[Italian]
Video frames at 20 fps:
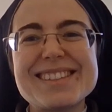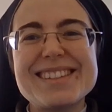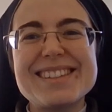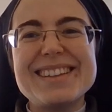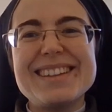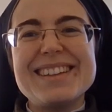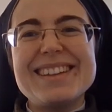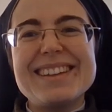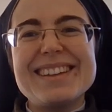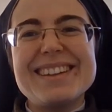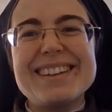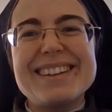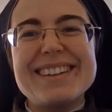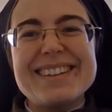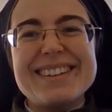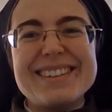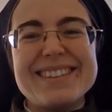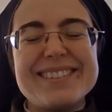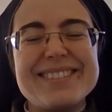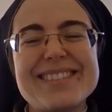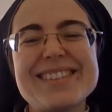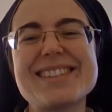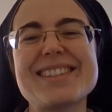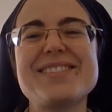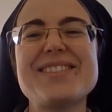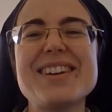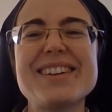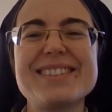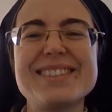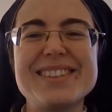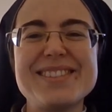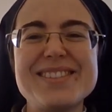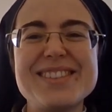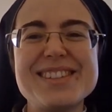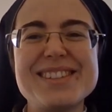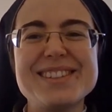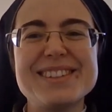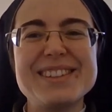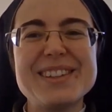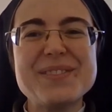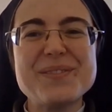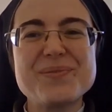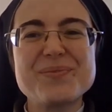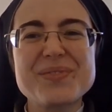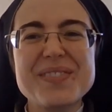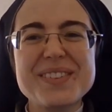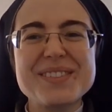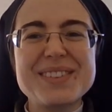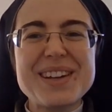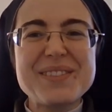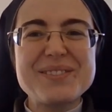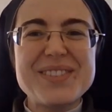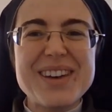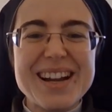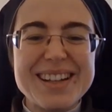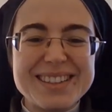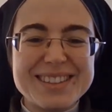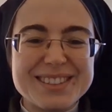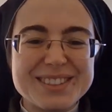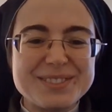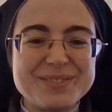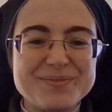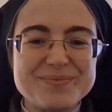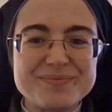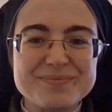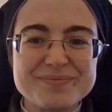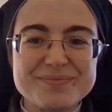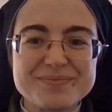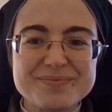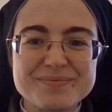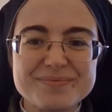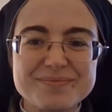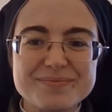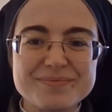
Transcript: queste, con questa mia condivisione. Un abbraccio.